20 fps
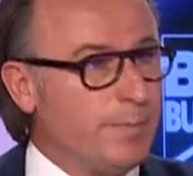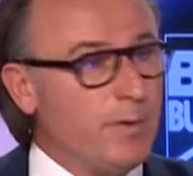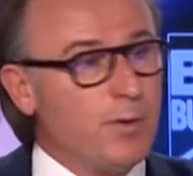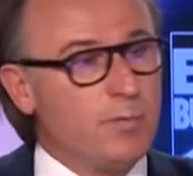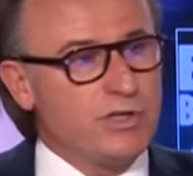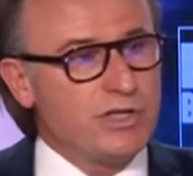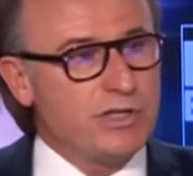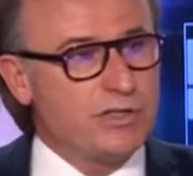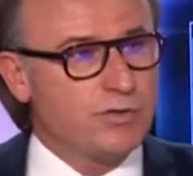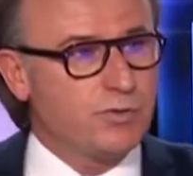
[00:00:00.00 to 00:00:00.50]
n'est pas
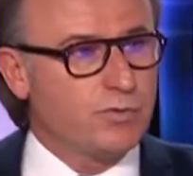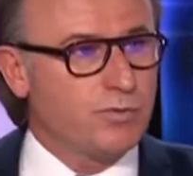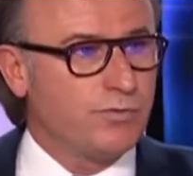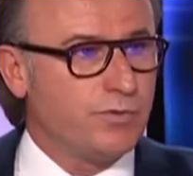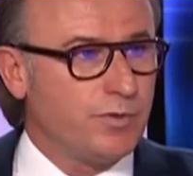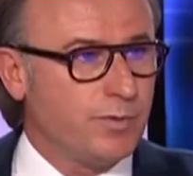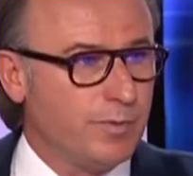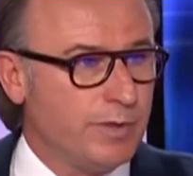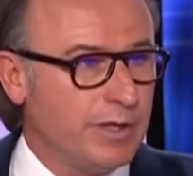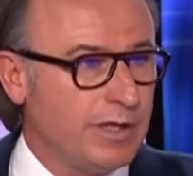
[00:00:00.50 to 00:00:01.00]
obligé de se
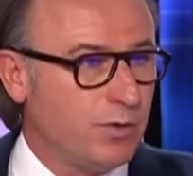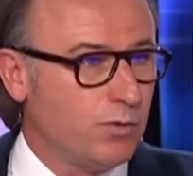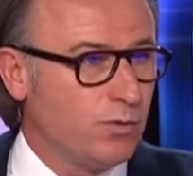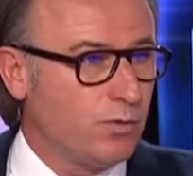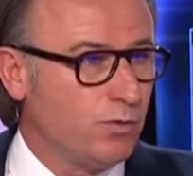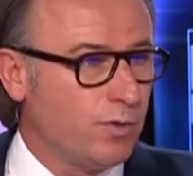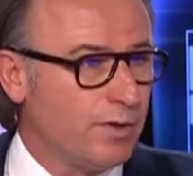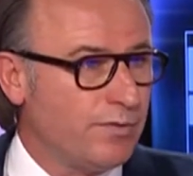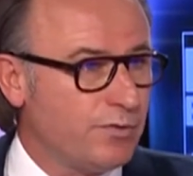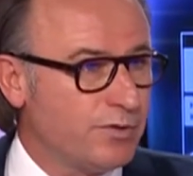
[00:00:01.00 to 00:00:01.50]
conformer
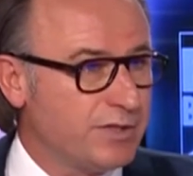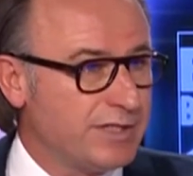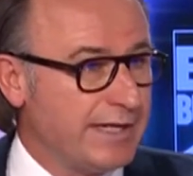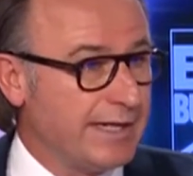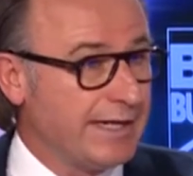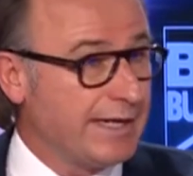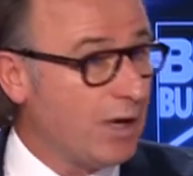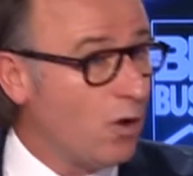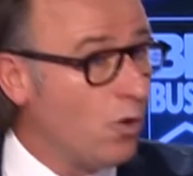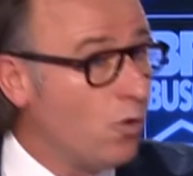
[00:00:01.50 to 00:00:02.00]
au droit
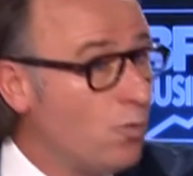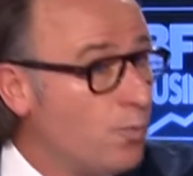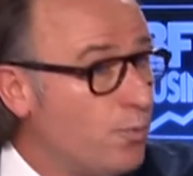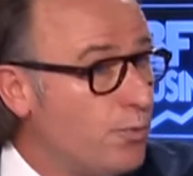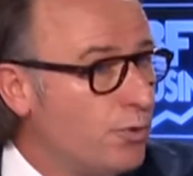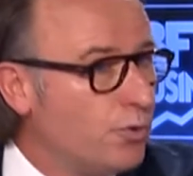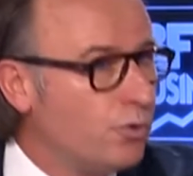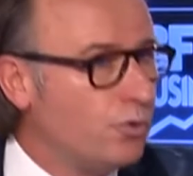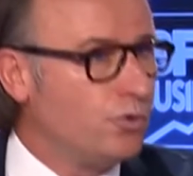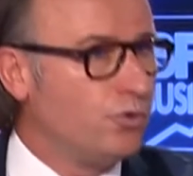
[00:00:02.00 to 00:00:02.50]
français, car on
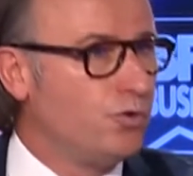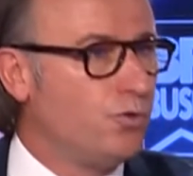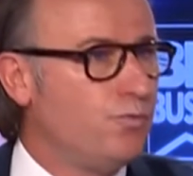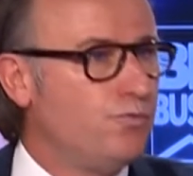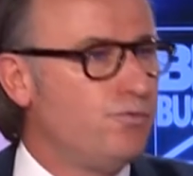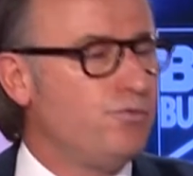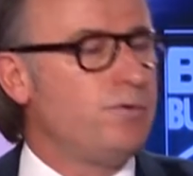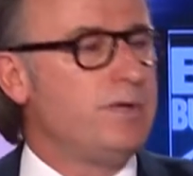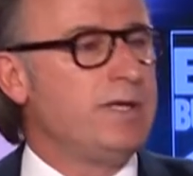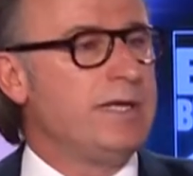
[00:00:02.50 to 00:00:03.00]
peut,
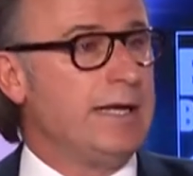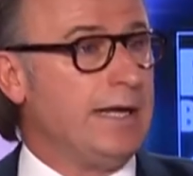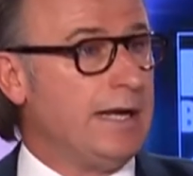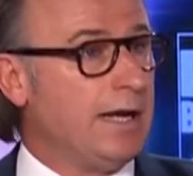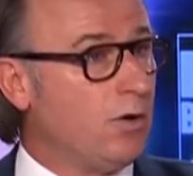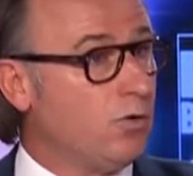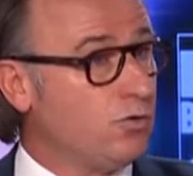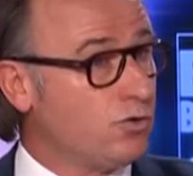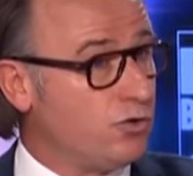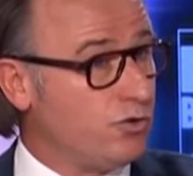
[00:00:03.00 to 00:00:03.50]
depuis, et
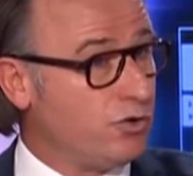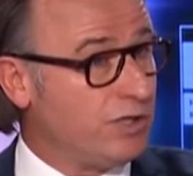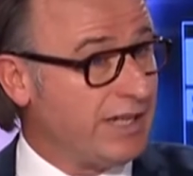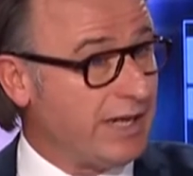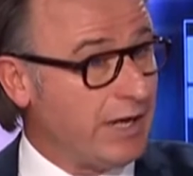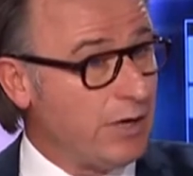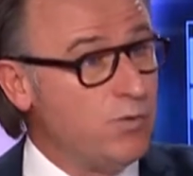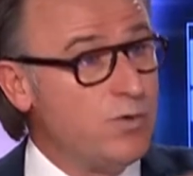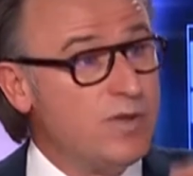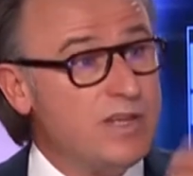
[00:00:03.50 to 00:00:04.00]
là on se
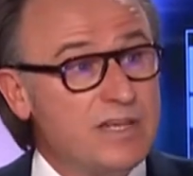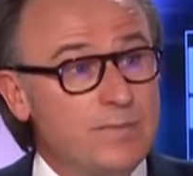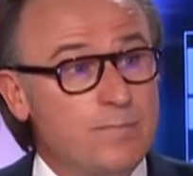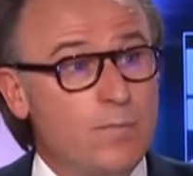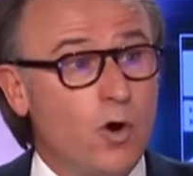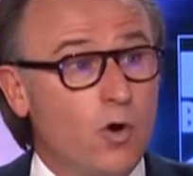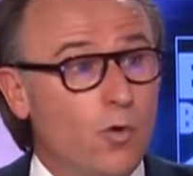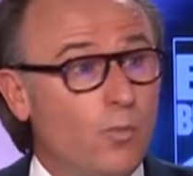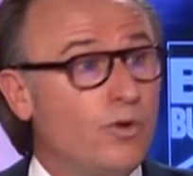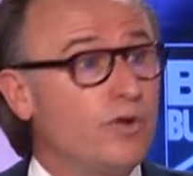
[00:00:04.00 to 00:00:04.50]
tient
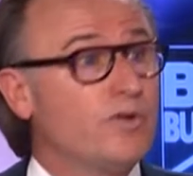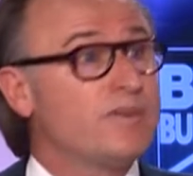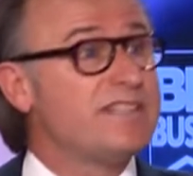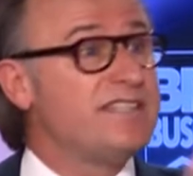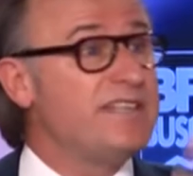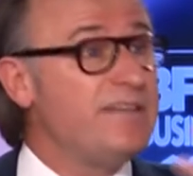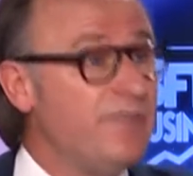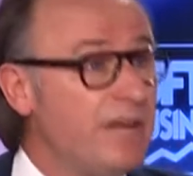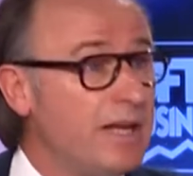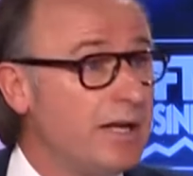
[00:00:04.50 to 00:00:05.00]
uniquement au plan
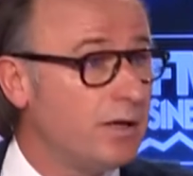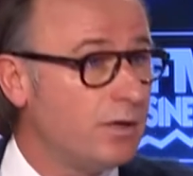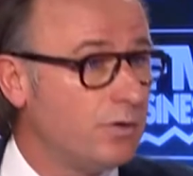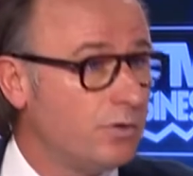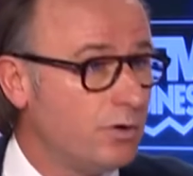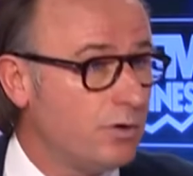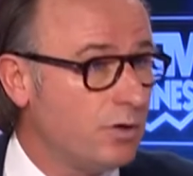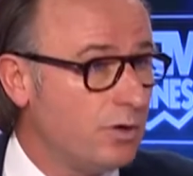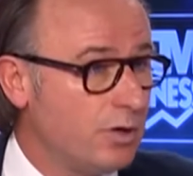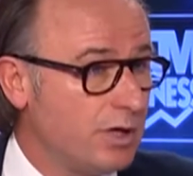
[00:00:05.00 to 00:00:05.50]
civil
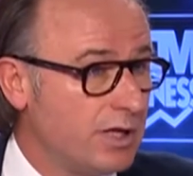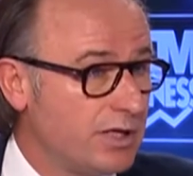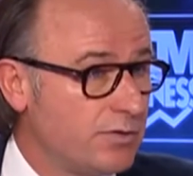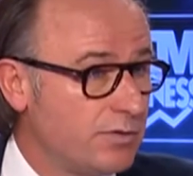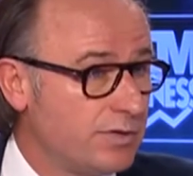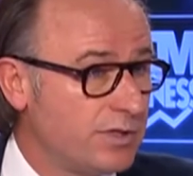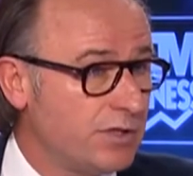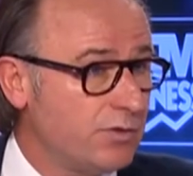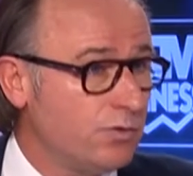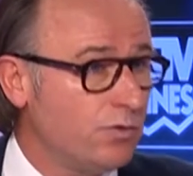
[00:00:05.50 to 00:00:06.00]
de la
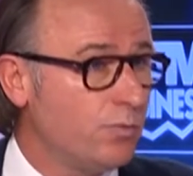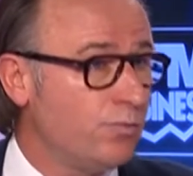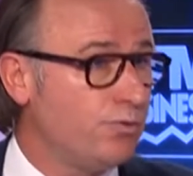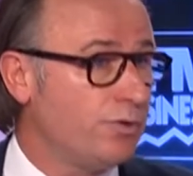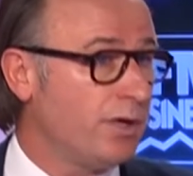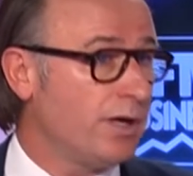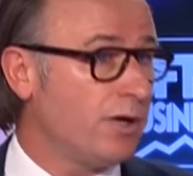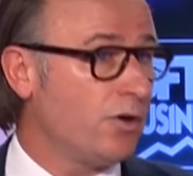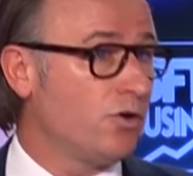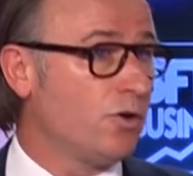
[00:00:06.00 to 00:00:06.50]
succession,
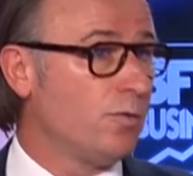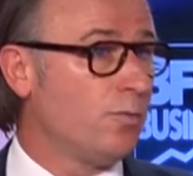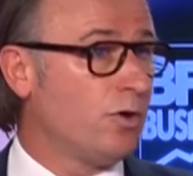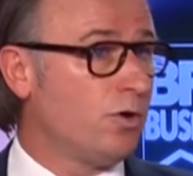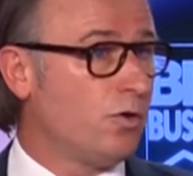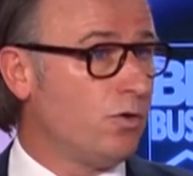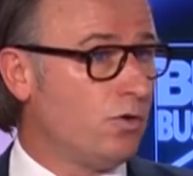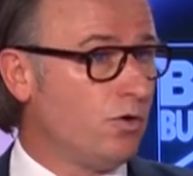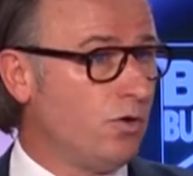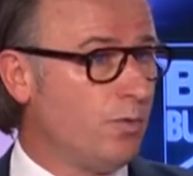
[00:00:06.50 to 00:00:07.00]
depuis un
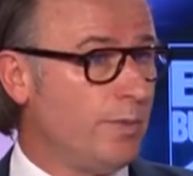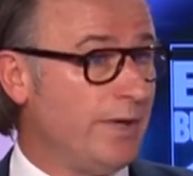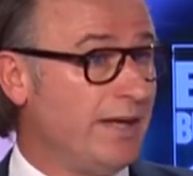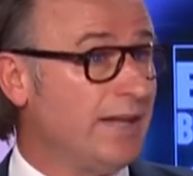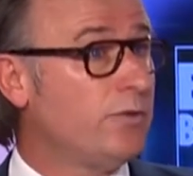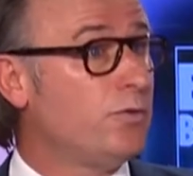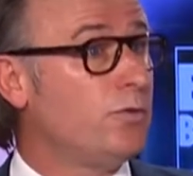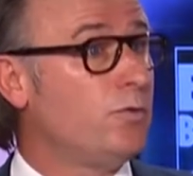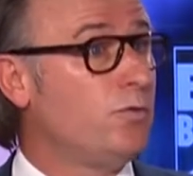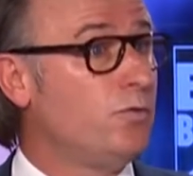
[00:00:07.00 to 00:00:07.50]
règlement
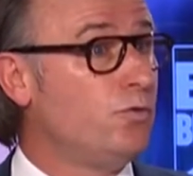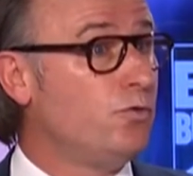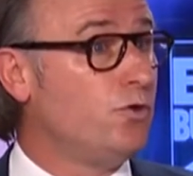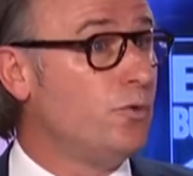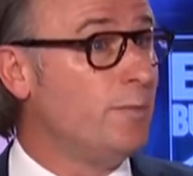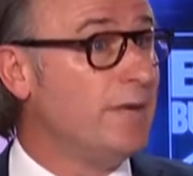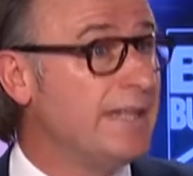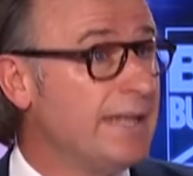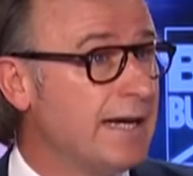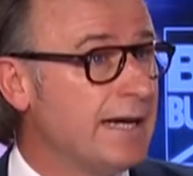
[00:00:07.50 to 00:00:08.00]
européen de
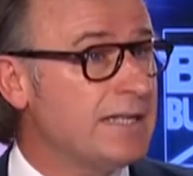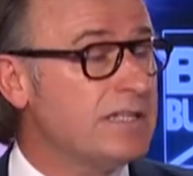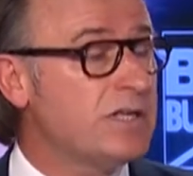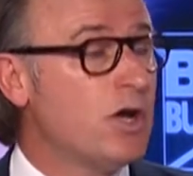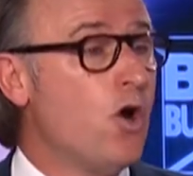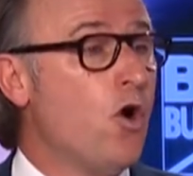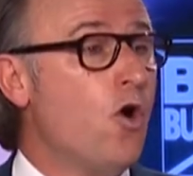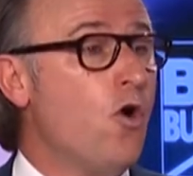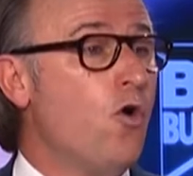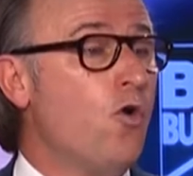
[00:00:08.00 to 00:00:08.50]
2015,
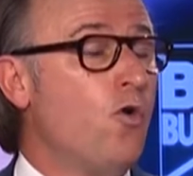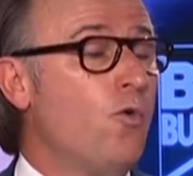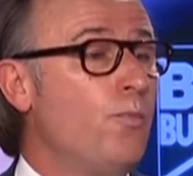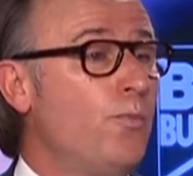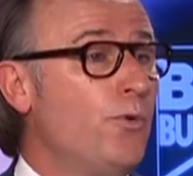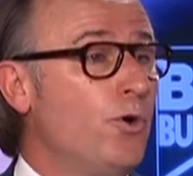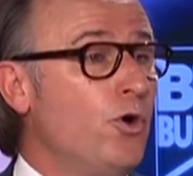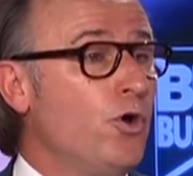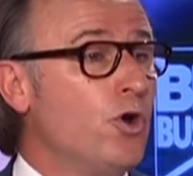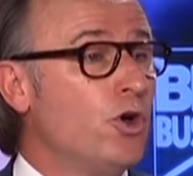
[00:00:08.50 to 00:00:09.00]
on
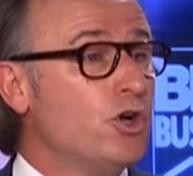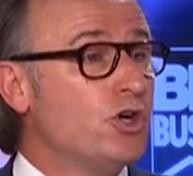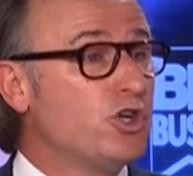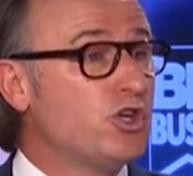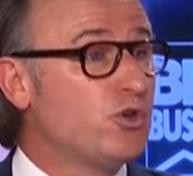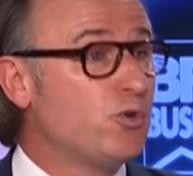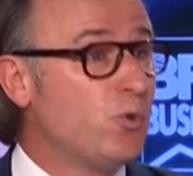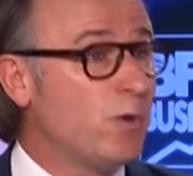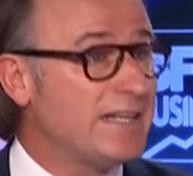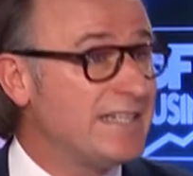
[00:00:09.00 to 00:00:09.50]
peut
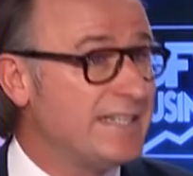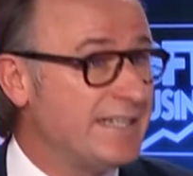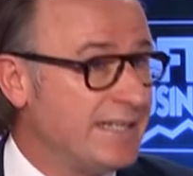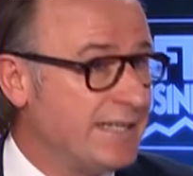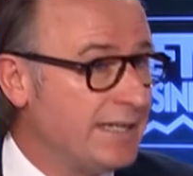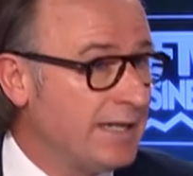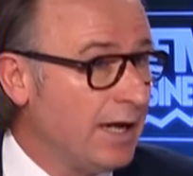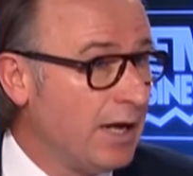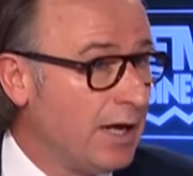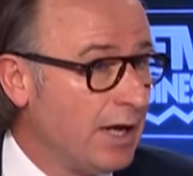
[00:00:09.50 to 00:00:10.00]

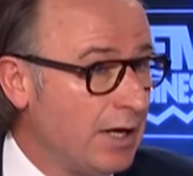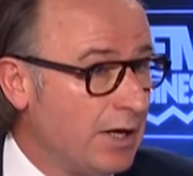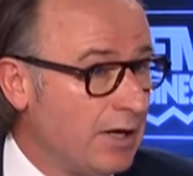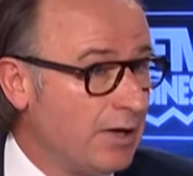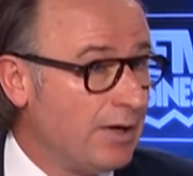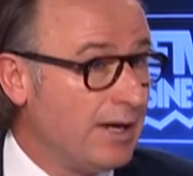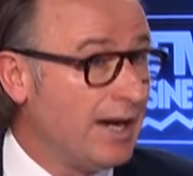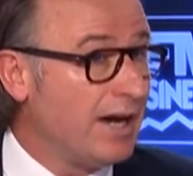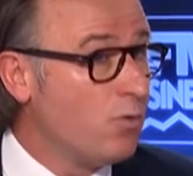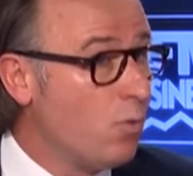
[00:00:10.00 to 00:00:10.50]
choisir
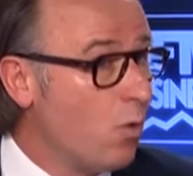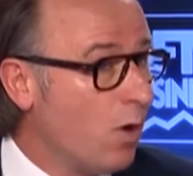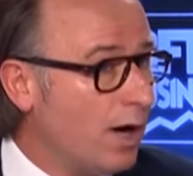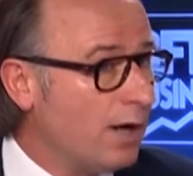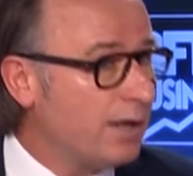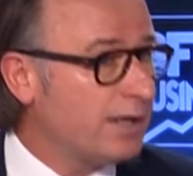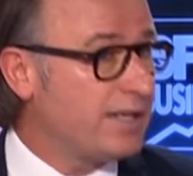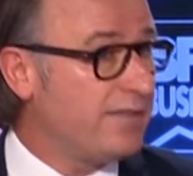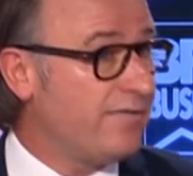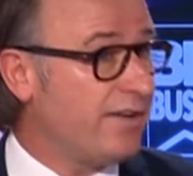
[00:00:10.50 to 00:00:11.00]
euh, la
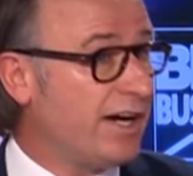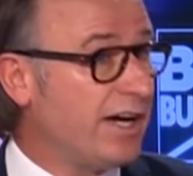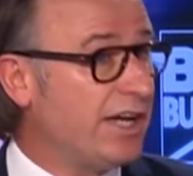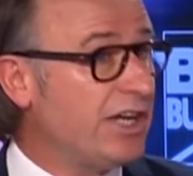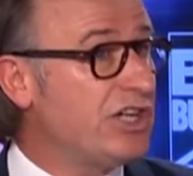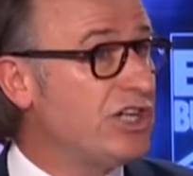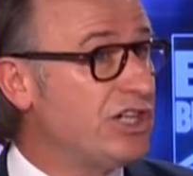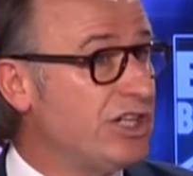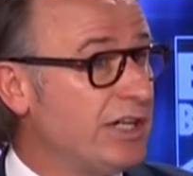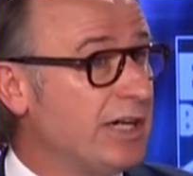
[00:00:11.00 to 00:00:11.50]
loi qui va
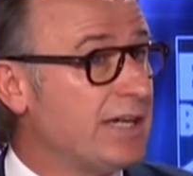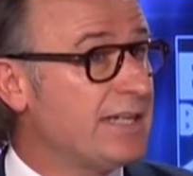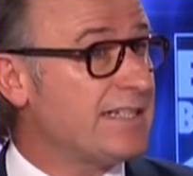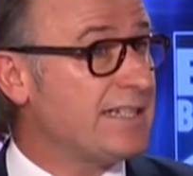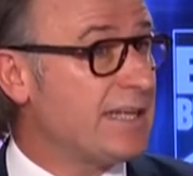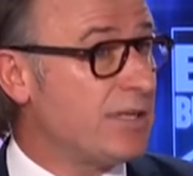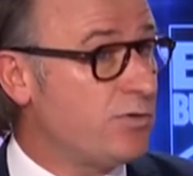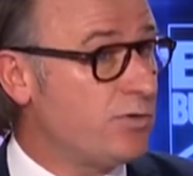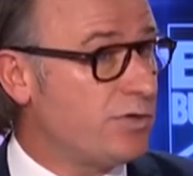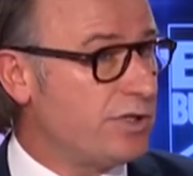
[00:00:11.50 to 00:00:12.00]
régir
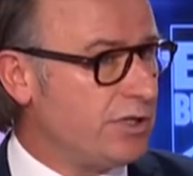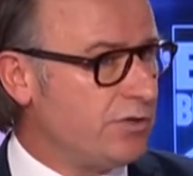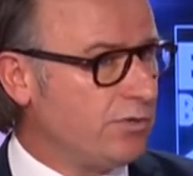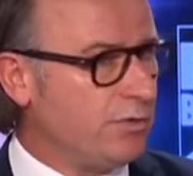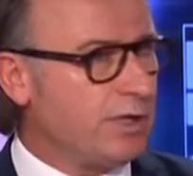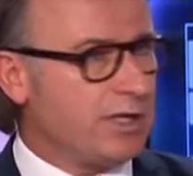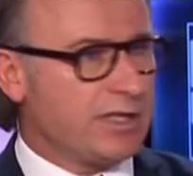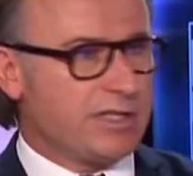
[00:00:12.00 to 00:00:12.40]
sa succession